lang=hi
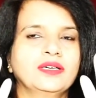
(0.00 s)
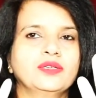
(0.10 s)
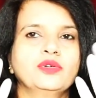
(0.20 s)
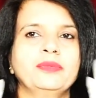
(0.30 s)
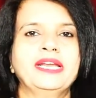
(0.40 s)

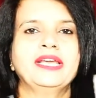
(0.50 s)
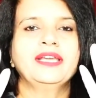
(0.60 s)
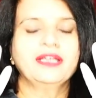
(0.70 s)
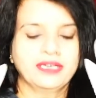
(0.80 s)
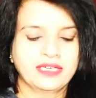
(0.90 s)
तो मैंने
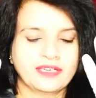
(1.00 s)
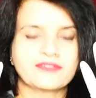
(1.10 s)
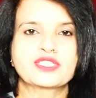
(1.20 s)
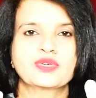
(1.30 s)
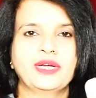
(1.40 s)

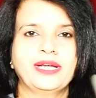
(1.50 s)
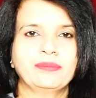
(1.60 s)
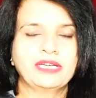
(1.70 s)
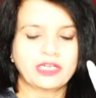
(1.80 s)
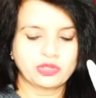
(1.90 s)
ग्लव्स जो है
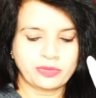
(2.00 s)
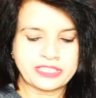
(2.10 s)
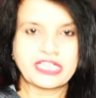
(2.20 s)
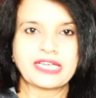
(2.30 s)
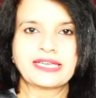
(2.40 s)
अपने हाथों पे
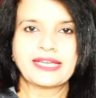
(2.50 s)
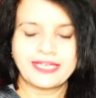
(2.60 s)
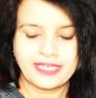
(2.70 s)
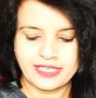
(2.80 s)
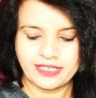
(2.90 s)
चढ़ा लिए
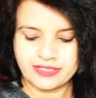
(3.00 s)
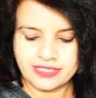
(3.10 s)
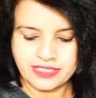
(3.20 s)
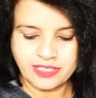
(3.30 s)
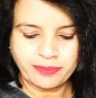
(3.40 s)
हैं हेयर
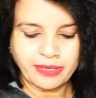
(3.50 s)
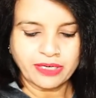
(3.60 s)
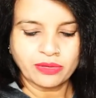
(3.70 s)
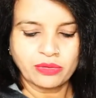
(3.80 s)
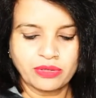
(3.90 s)
इस हेयर
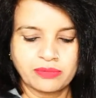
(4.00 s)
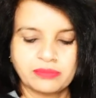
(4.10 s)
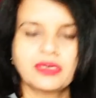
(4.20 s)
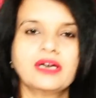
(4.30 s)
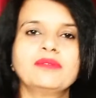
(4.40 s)
पैक को हम